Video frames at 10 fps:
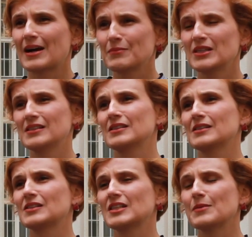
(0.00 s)
am
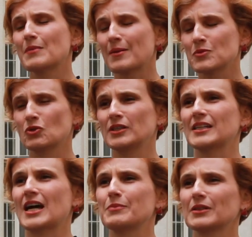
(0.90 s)
EASY-System, am
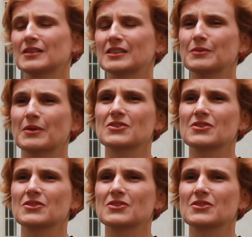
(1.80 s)
Solidarprinzip.